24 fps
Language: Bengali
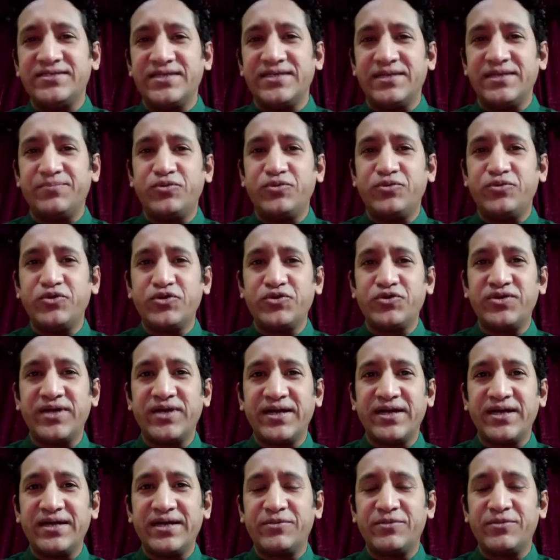পুরাতন ঢাকা
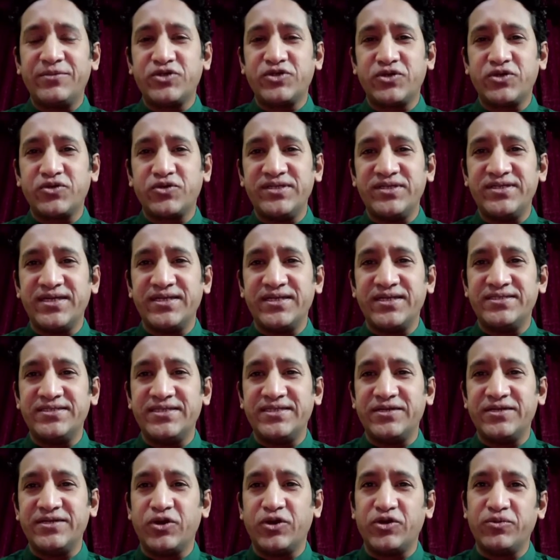আমরা সকলেই জানি যে
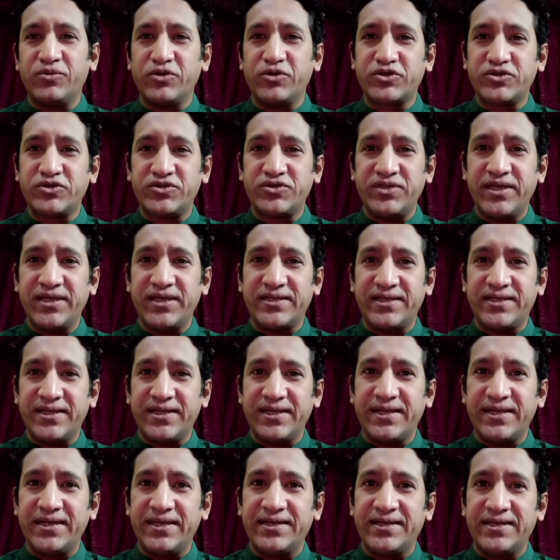ঘনবসতি একটা
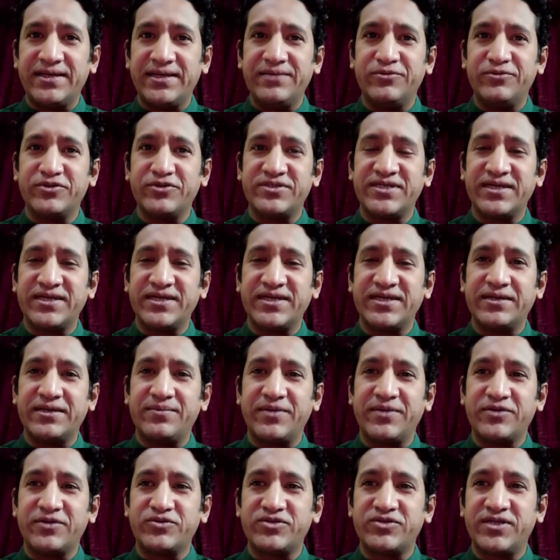এলাকা এবং সেখানকার
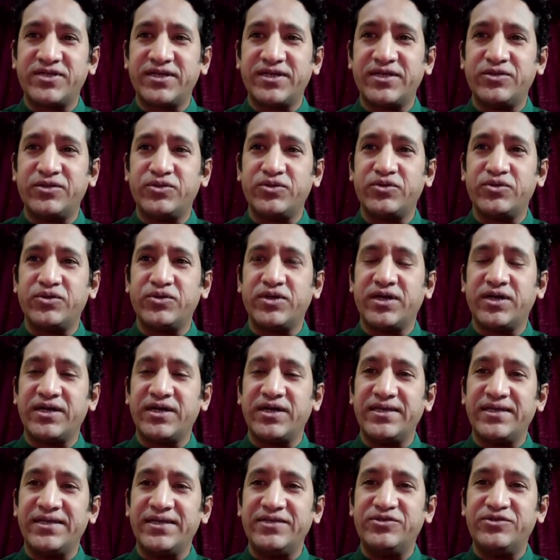মানুষরা কিন্তু
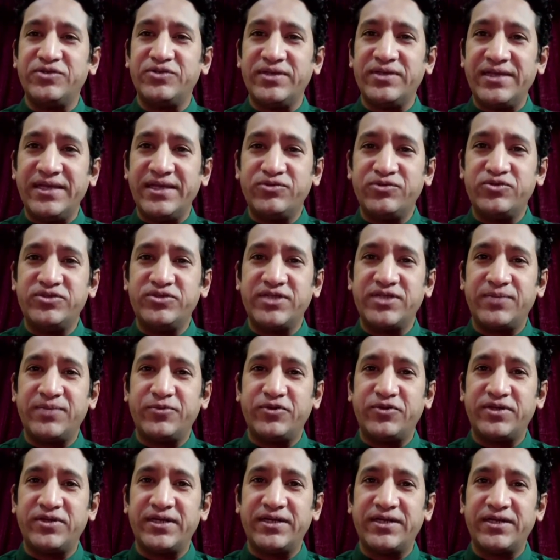ঈদ উদযাপনটা
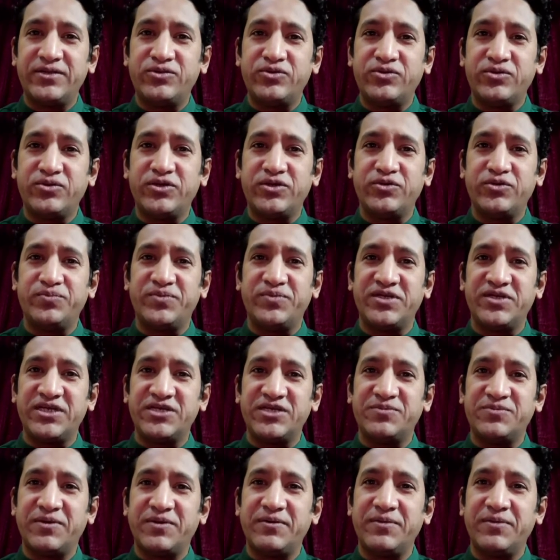কিন্তু একটু
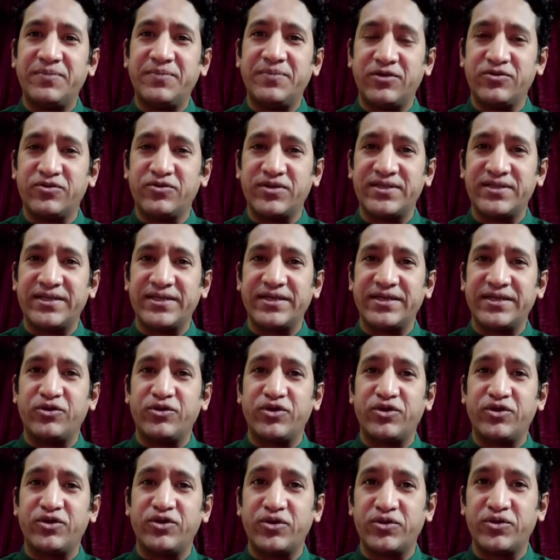বিশেষভাবেই পালন করে থাকে অন্যান্য
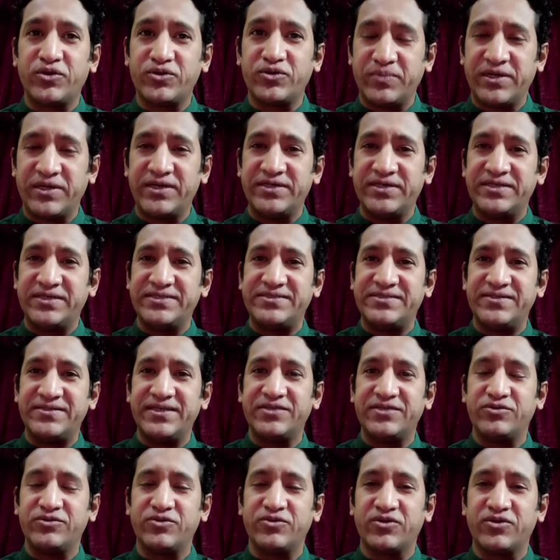ডিস্ট্রিক্টের
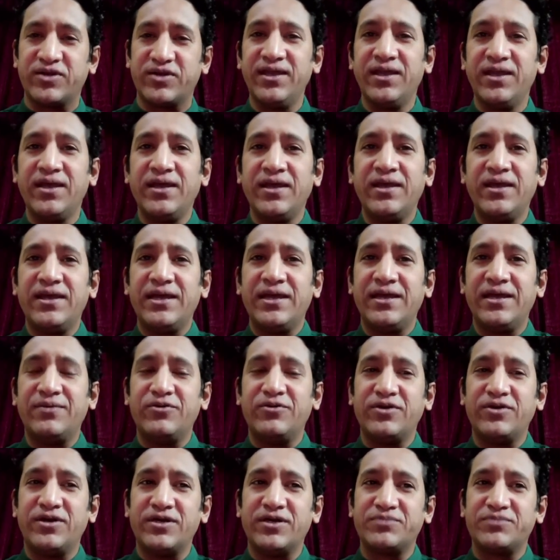তুলনায় এবং
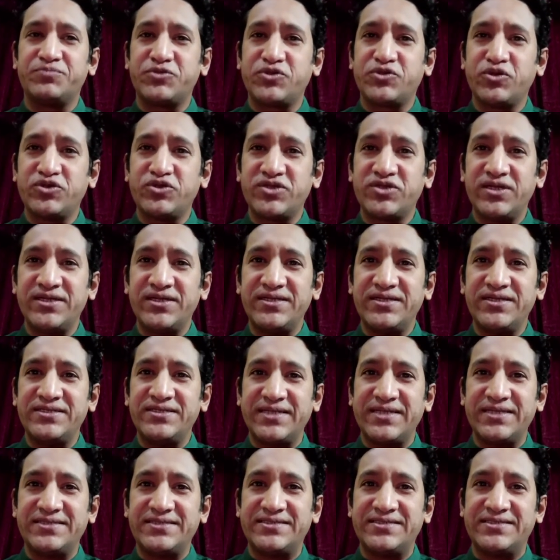সোশ্যাল ডিস্টেন্স
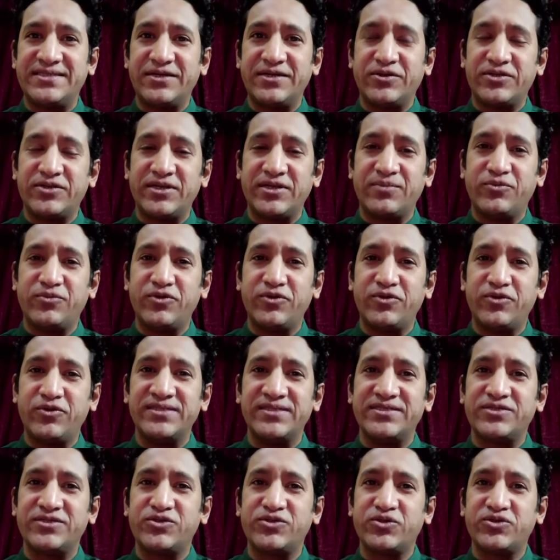যে কথাটা বললেন যে
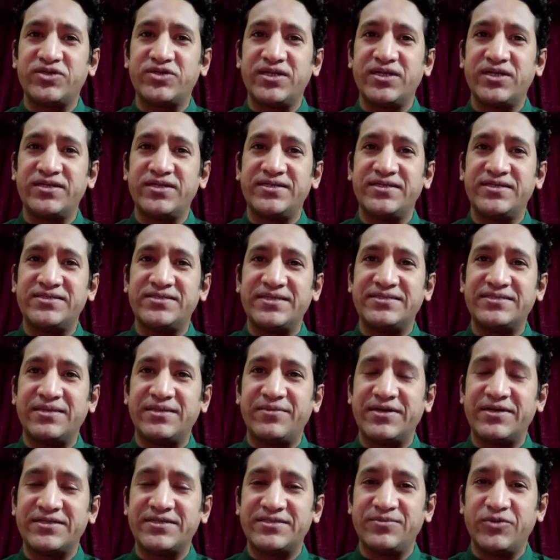সোশ্যাল ডিস্টেন্স আমার কাছে
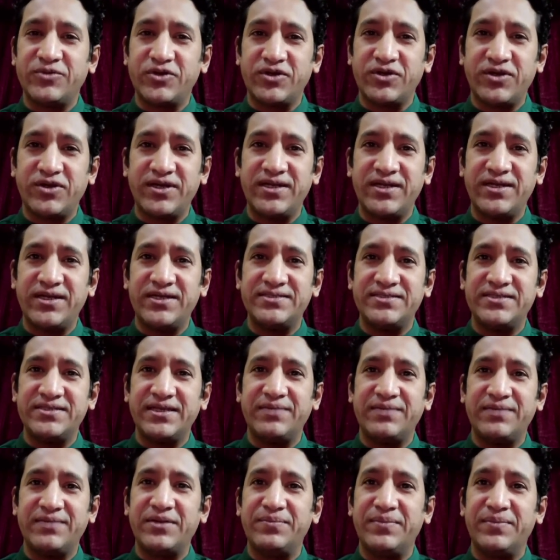মনে হয় না যে আমরা
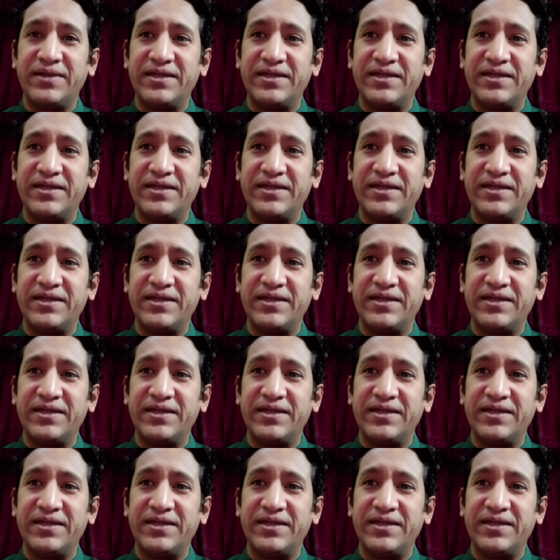মেনে